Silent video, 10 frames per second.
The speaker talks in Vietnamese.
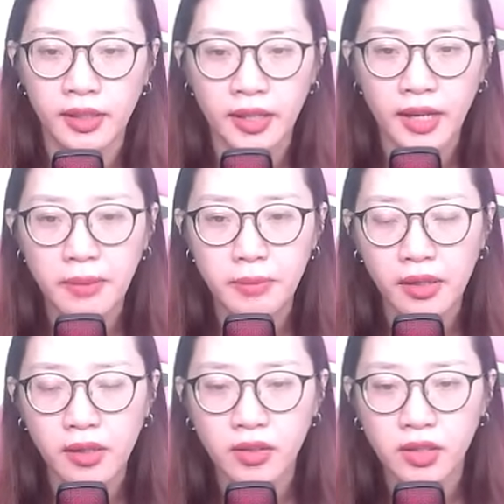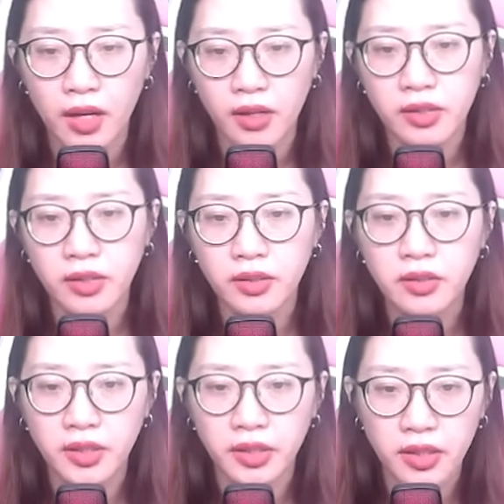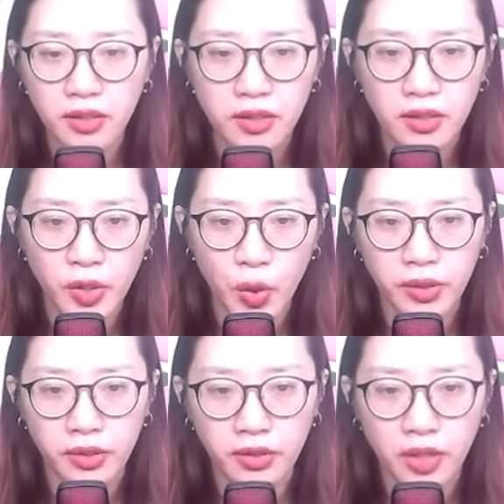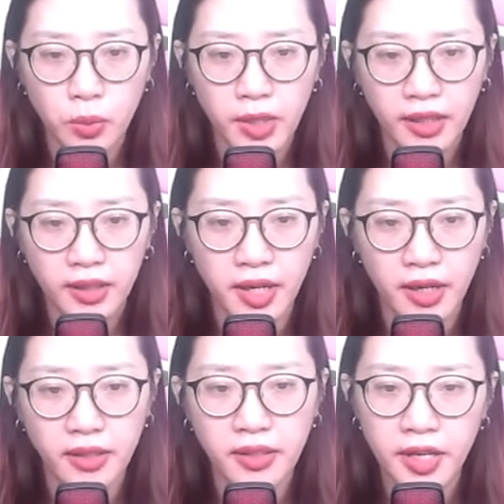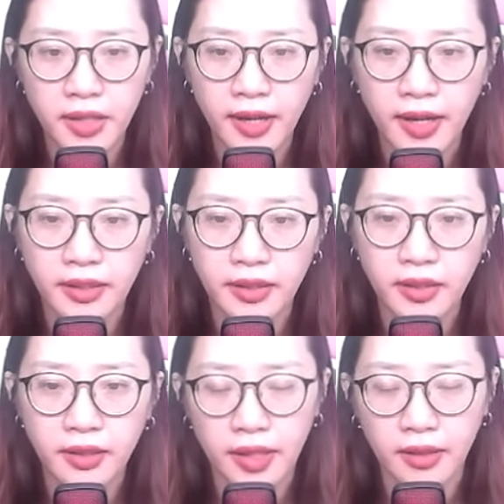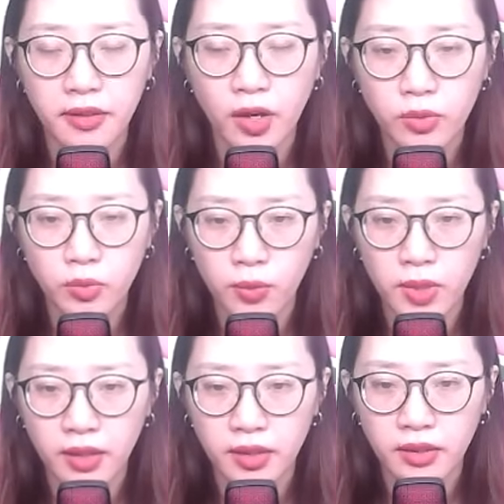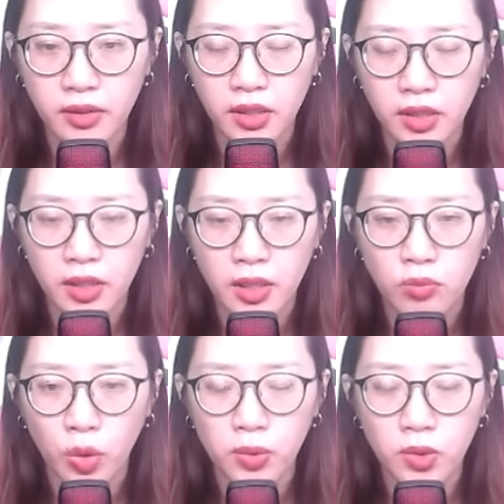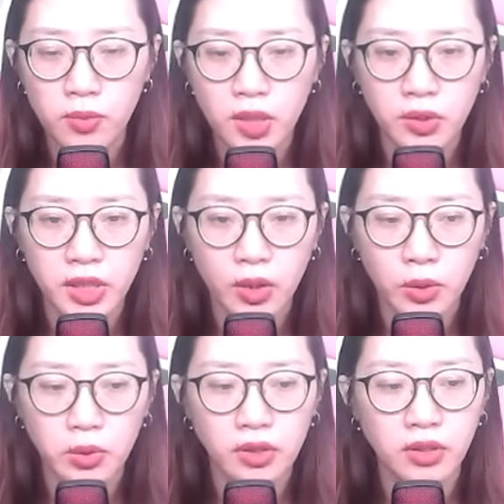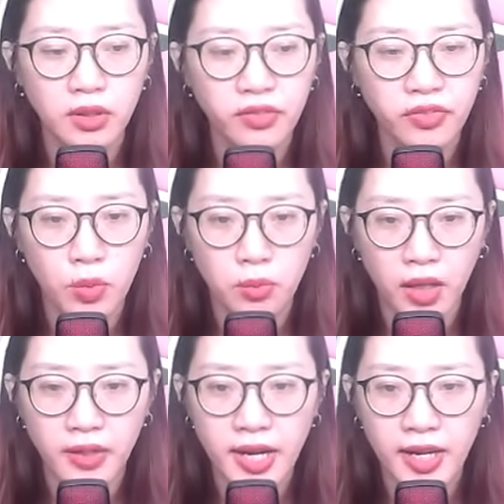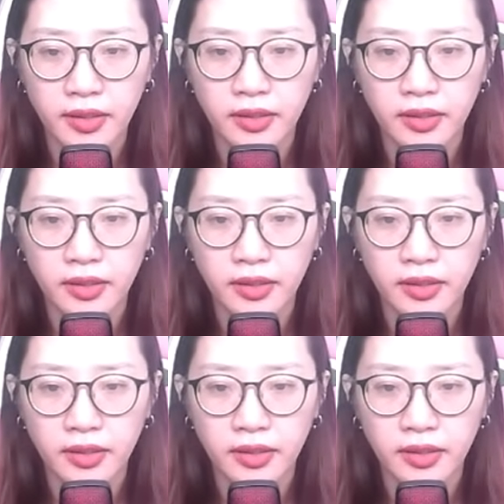Hai mẹ con họ cứ người đứng người ngồi, không ai để ý đến ai, chẳng nói một lời. Một lúc lâu sau, cửa phòng mở ra.